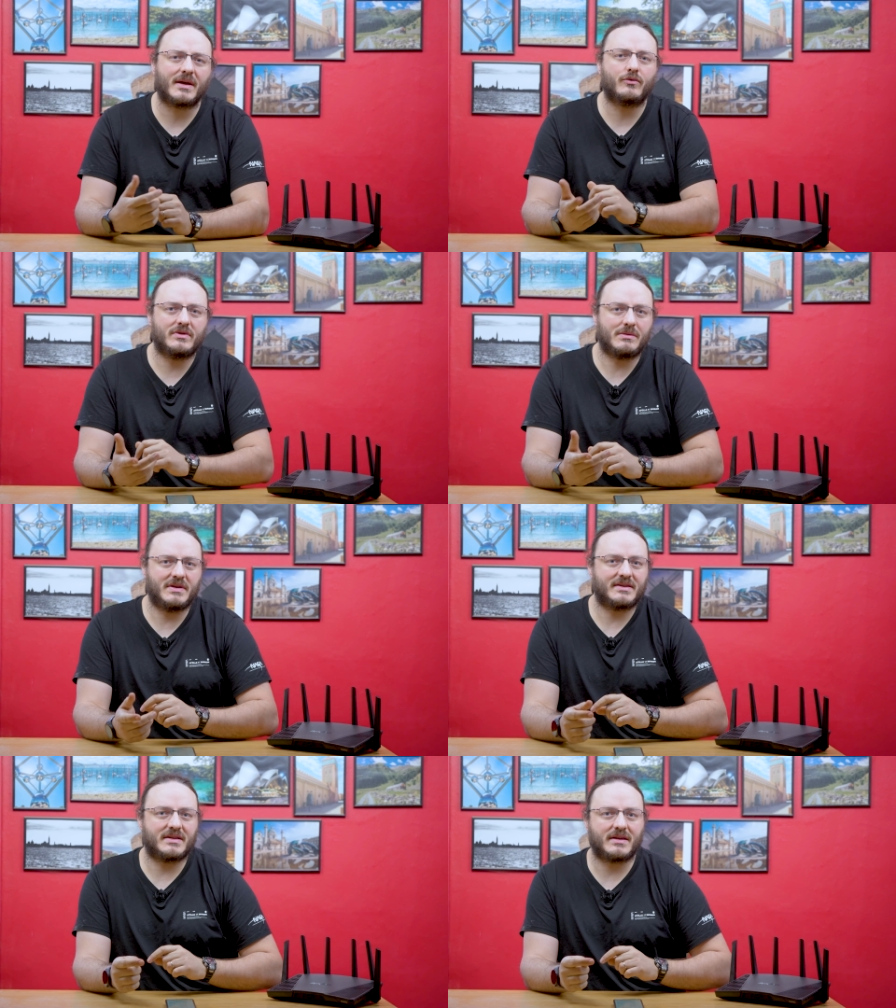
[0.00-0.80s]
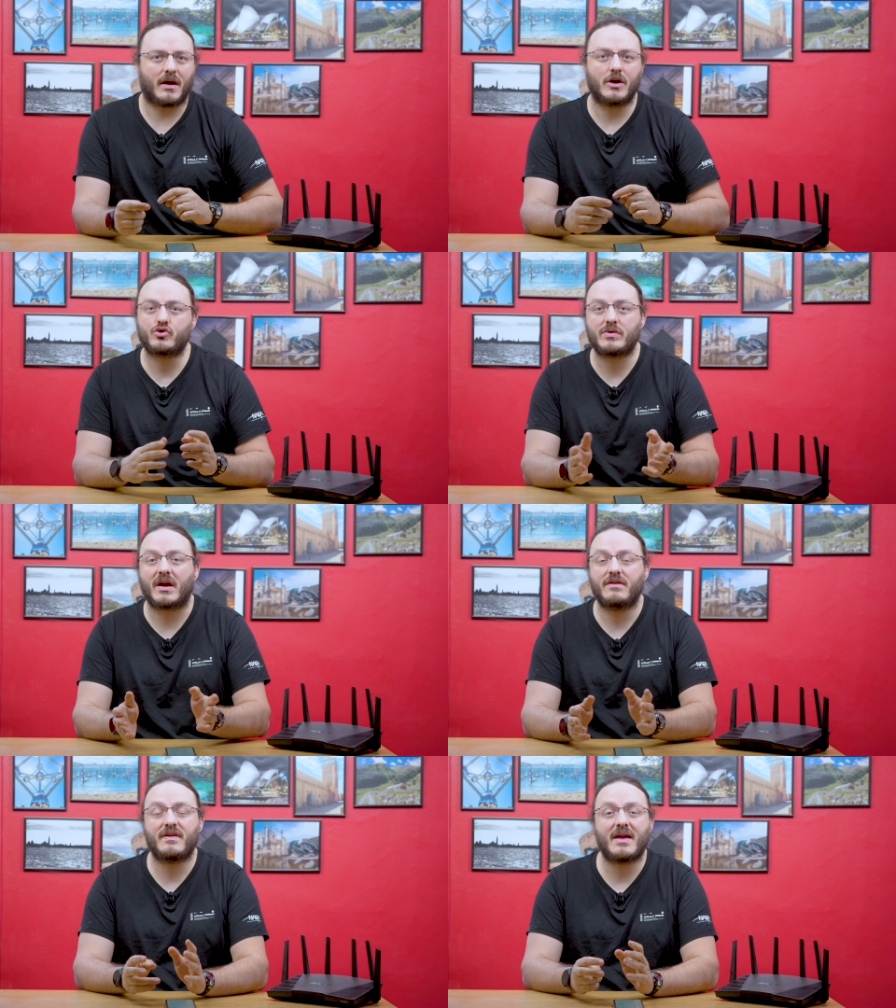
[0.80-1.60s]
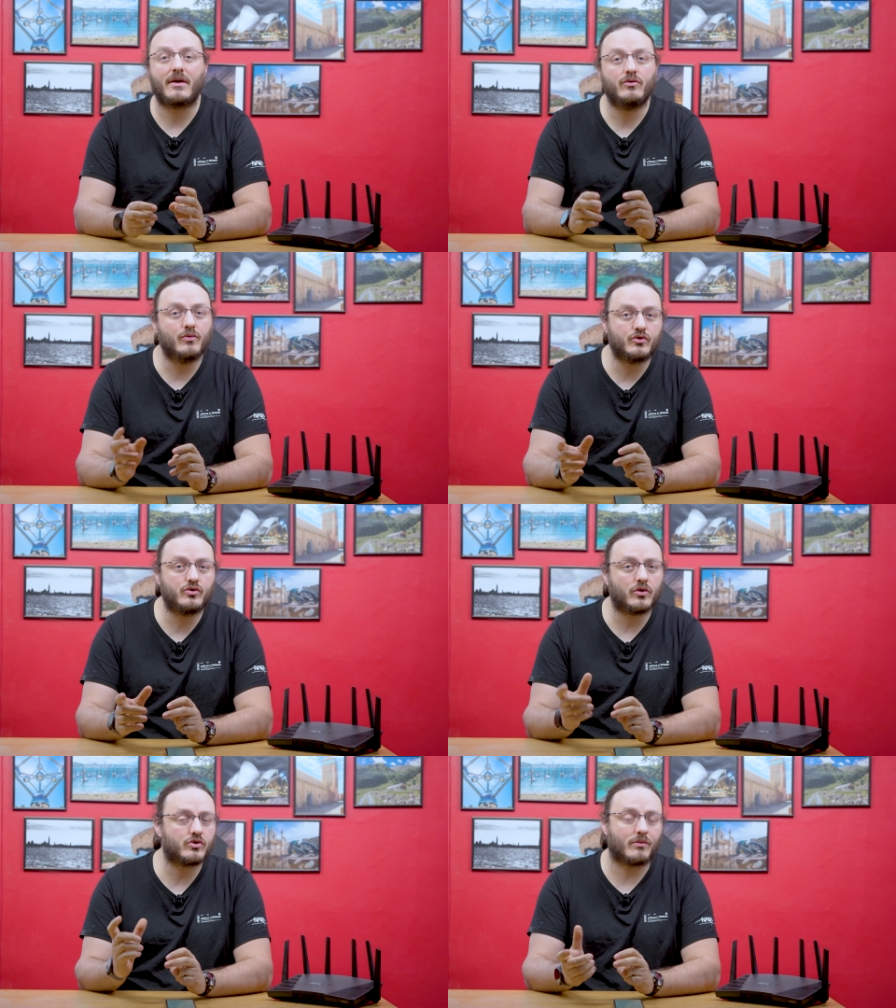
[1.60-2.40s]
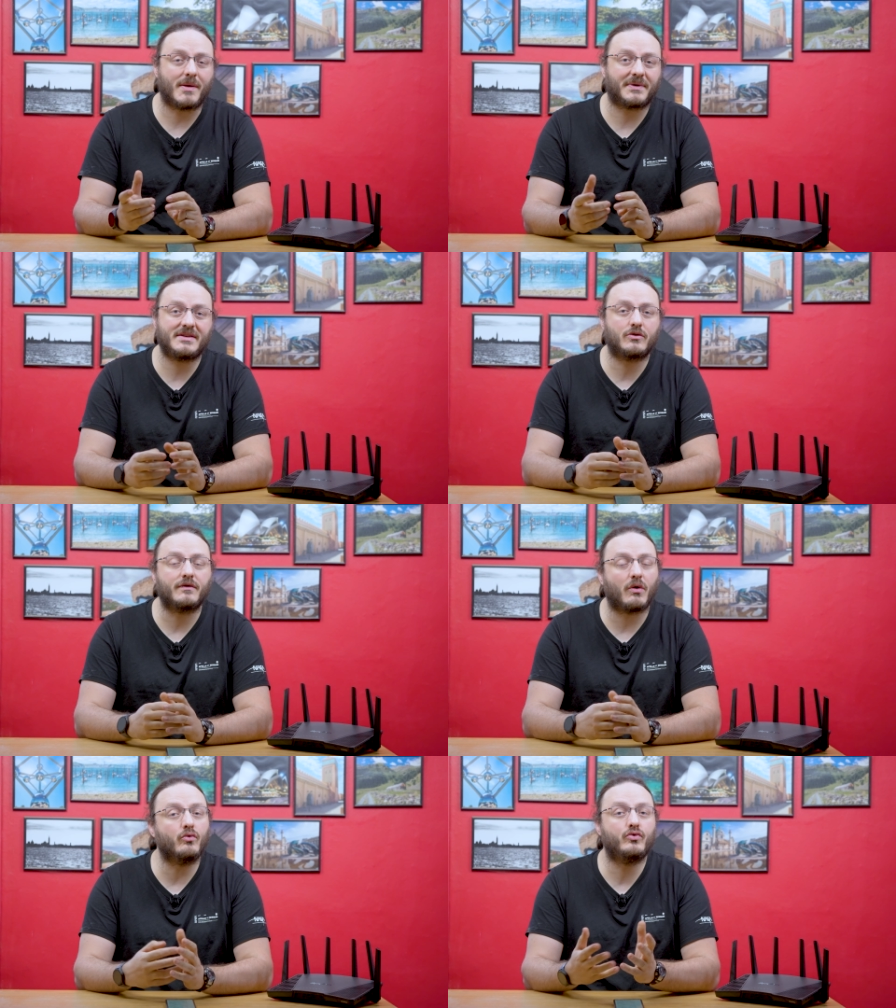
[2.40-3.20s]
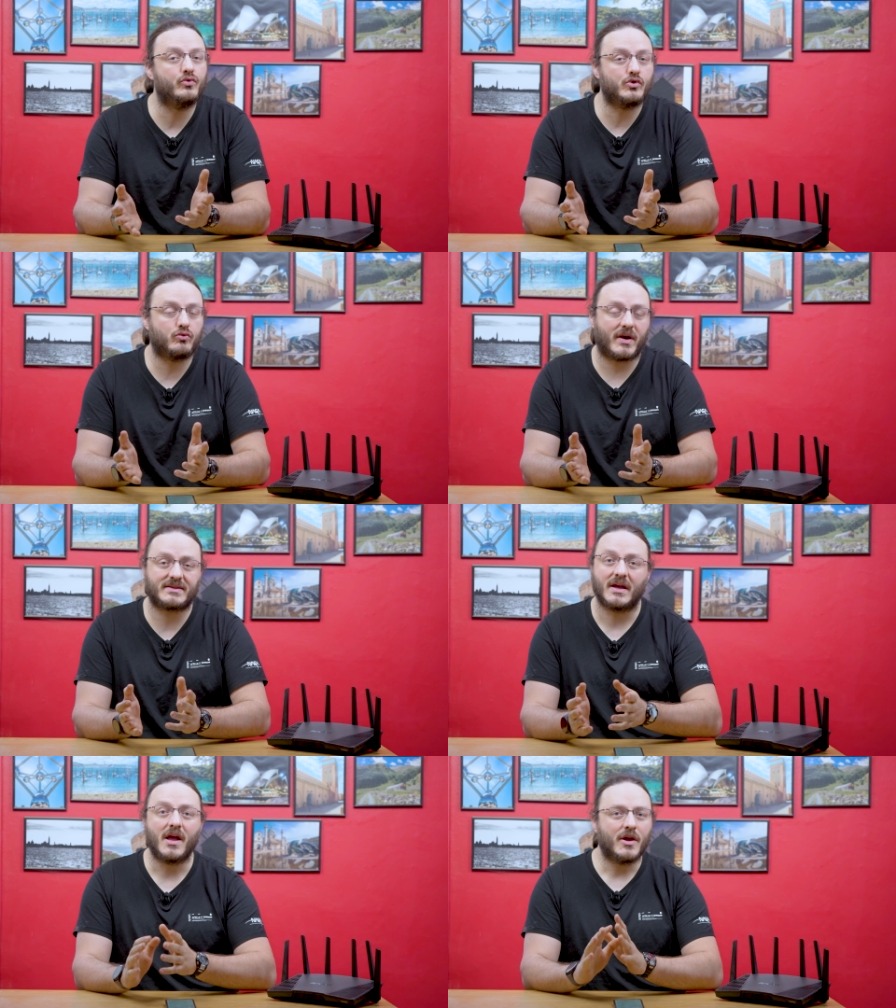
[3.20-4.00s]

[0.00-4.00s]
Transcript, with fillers: termes de débit, etc., je suis arrivé à une mesure sur ma prise d'environ 12 watts.